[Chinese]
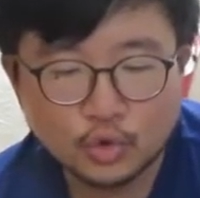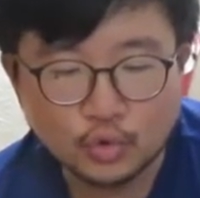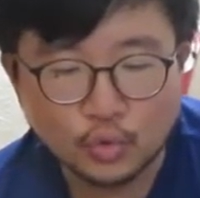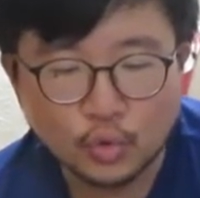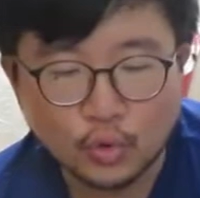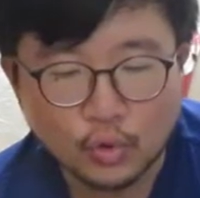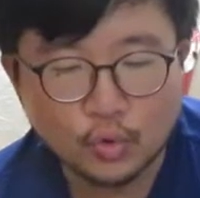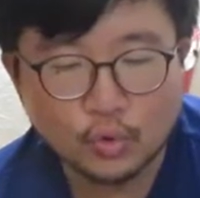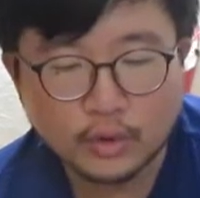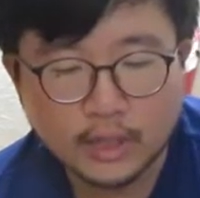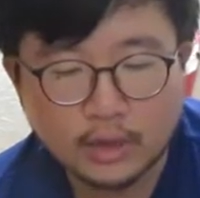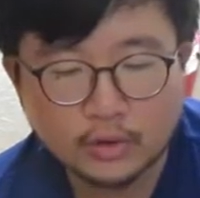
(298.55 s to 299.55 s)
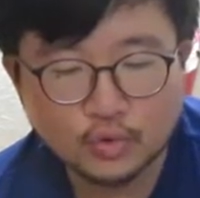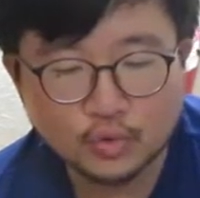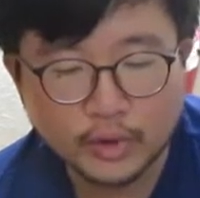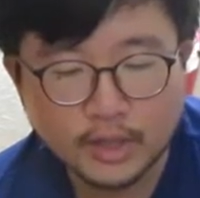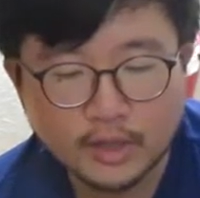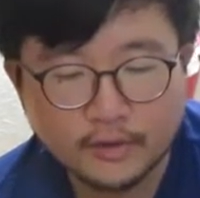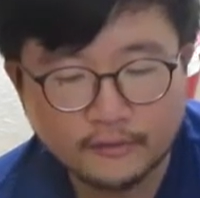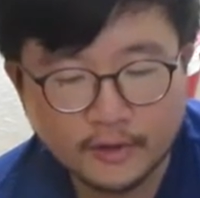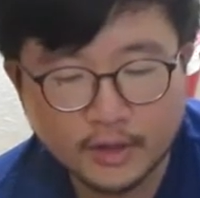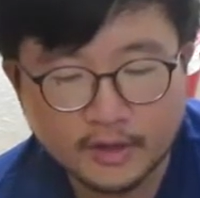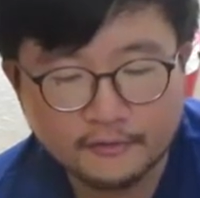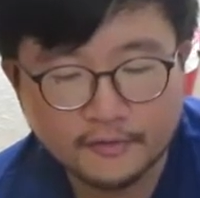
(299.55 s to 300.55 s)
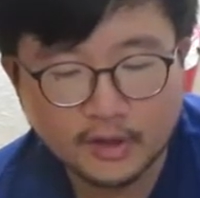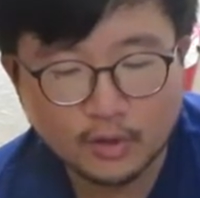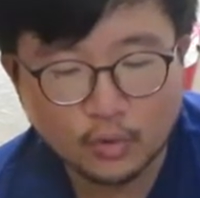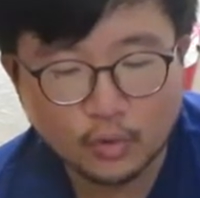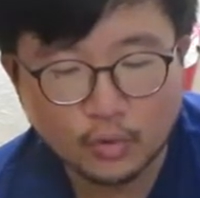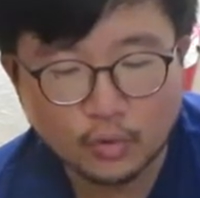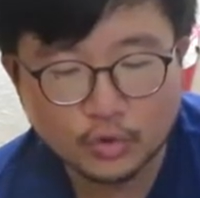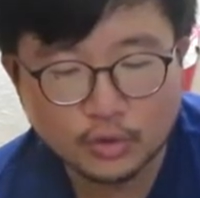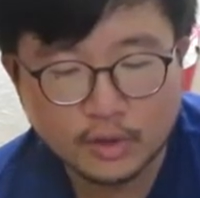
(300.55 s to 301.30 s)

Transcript: 煮火锅，然后煮一人一人份火锅，